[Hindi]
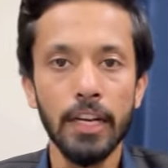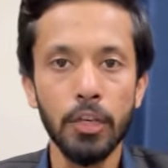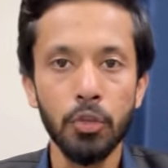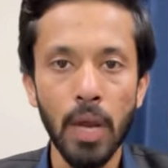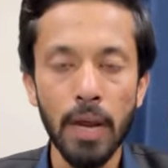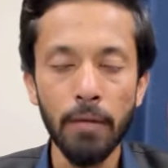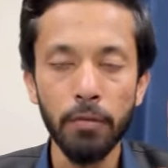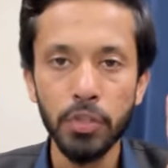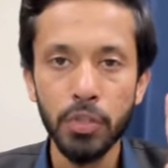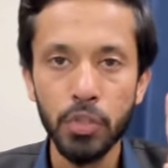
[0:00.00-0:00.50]
जो
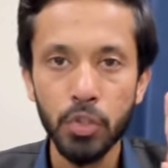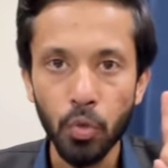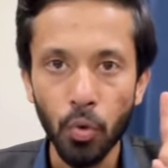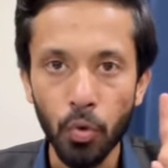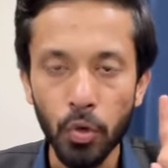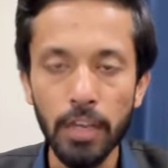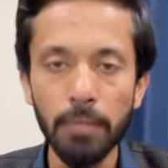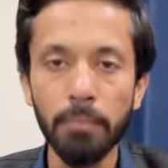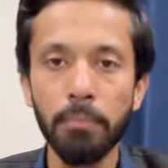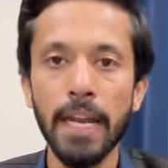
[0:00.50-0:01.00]
है वो
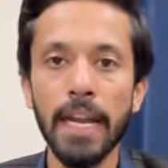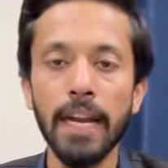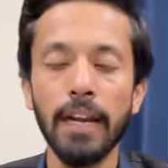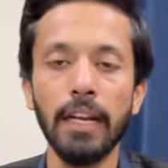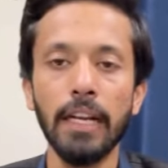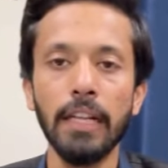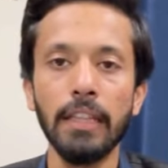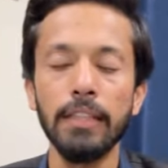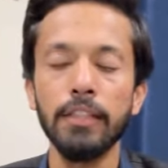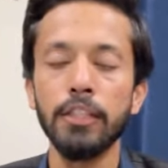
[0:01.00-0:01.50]
स्टोरी ब्रेक
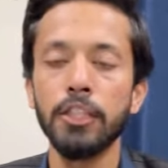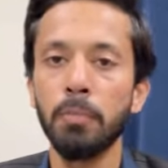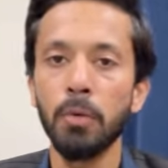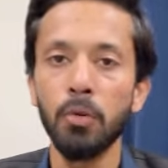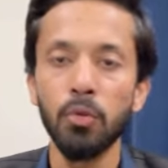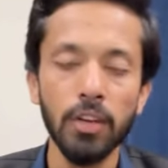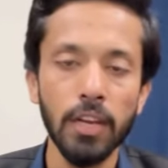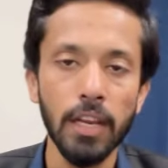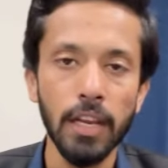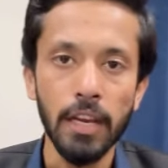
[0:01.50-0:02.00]
की थी जिसमें
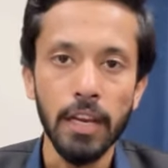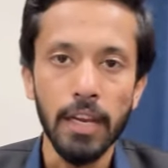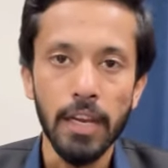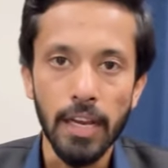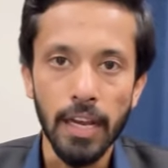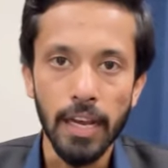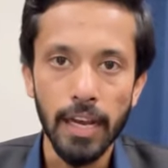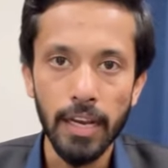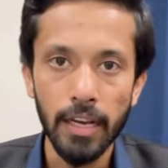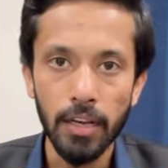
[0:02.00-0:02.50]

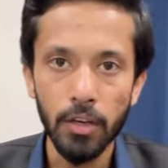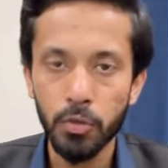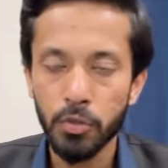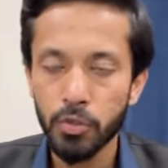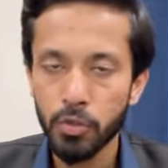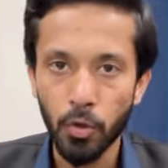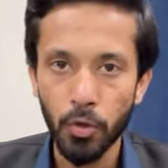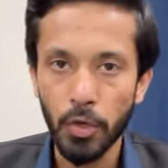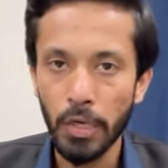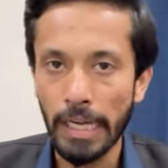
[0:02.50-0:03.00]
उन्होंने उस
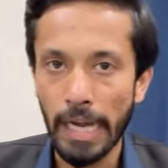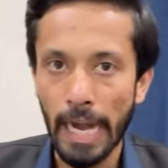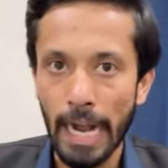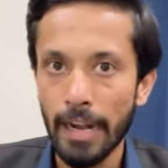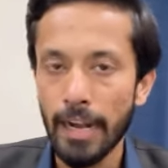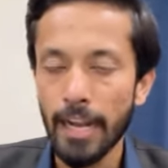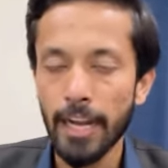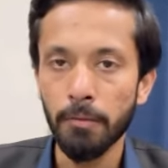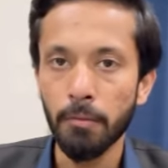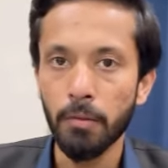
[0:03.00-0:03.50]
स्टोरी की
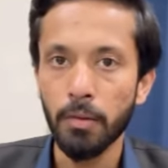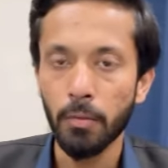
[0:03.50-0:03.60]
हेडलाइन